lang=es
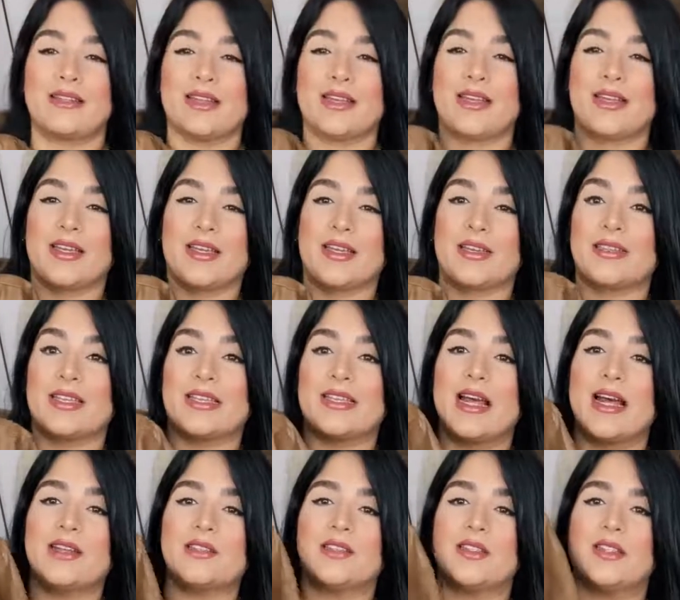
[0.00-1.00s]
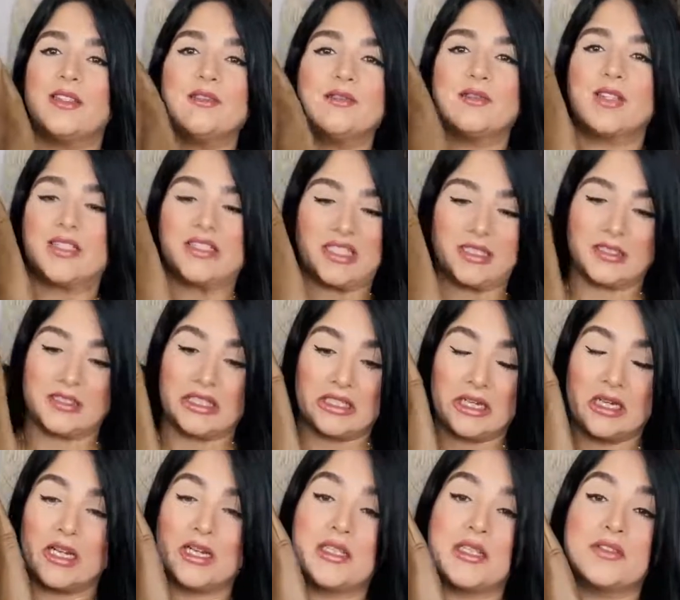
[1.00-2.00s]
de tiendas así. Se siente
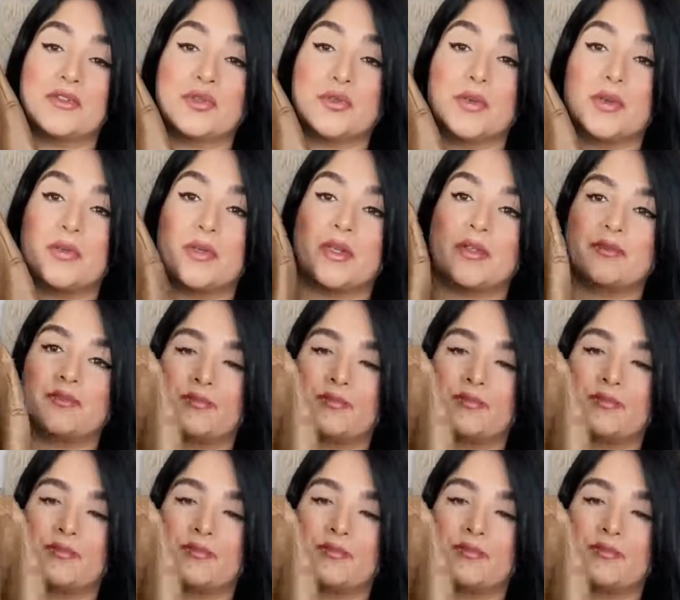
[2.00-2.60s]
la calidad súper bien.